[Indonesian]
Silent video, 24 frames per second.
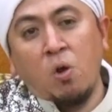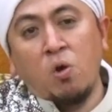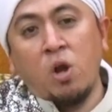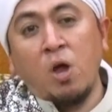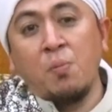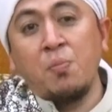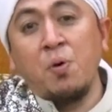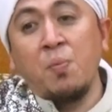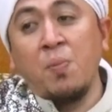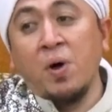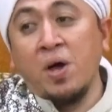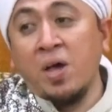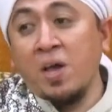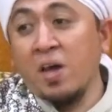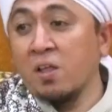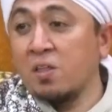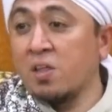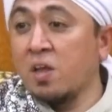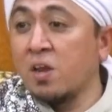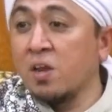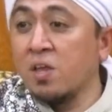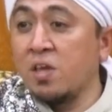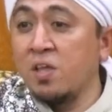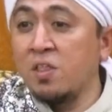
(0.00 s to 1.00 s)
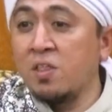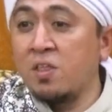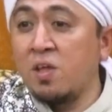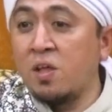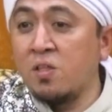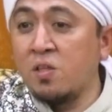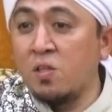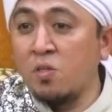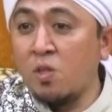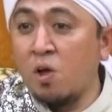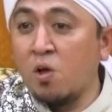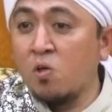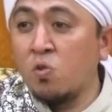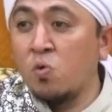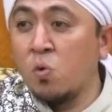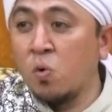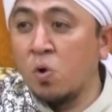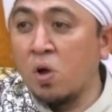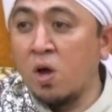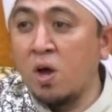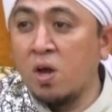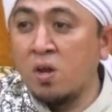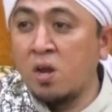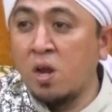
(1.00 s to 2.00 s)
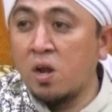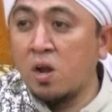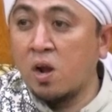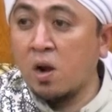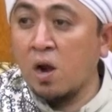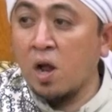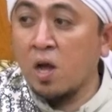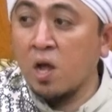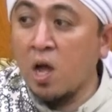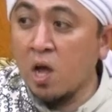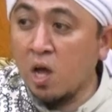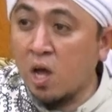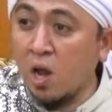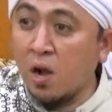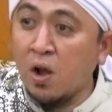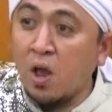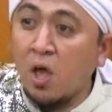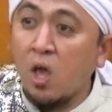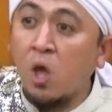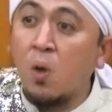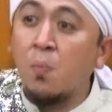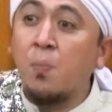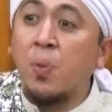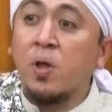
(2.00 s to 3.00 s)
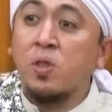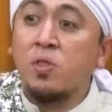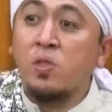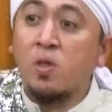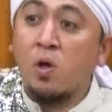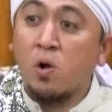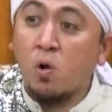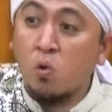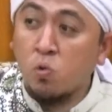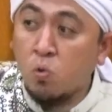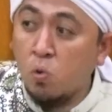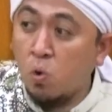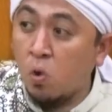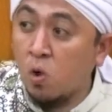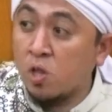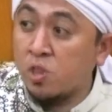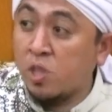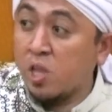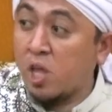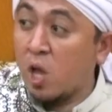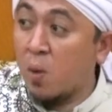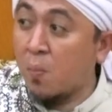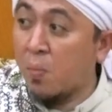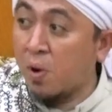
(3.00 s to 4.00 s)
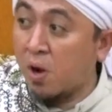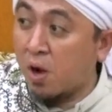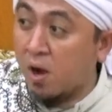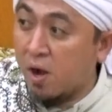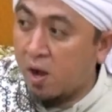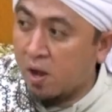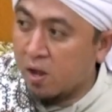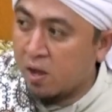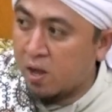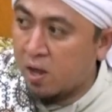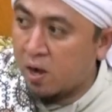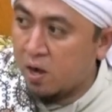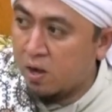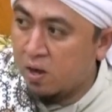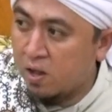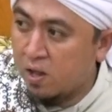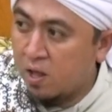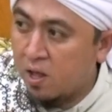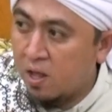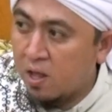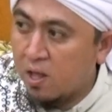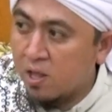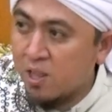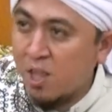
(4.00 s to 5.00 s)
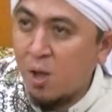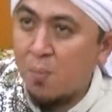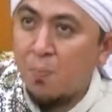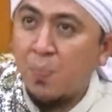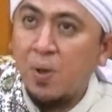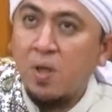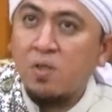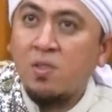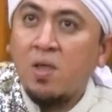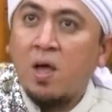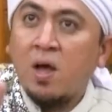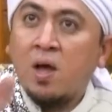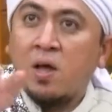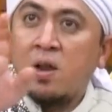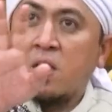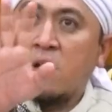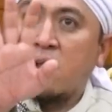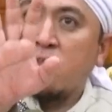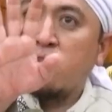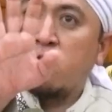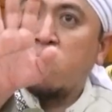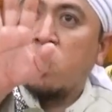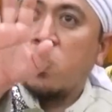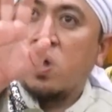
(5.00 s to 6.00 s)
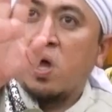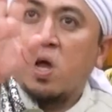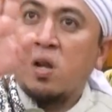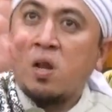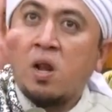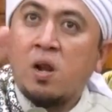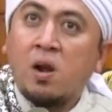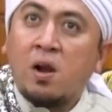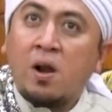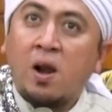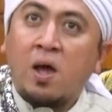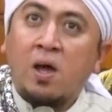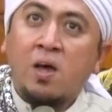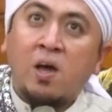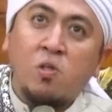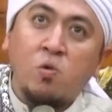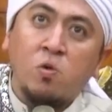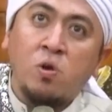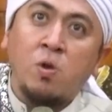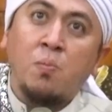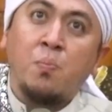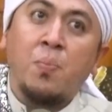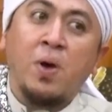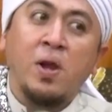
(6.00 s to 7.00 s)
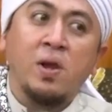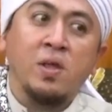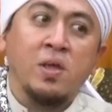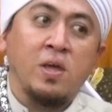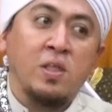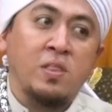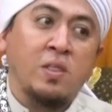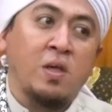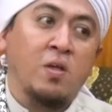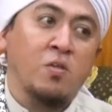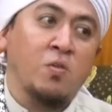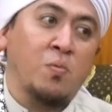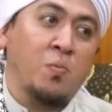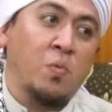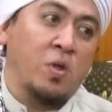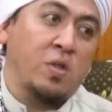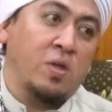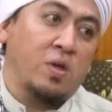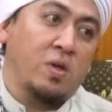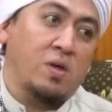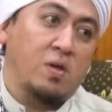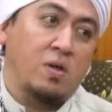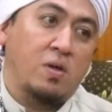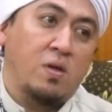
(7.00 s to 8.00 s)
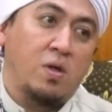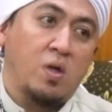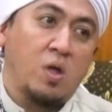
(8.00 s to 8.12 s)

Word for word: Lalu Nabi mengingatkan kita tentang surga dan neraka karena hebatnya Rasulullah ketika menerangkan sampai seakan-akan surga dan neraka itu depan kita semuanya.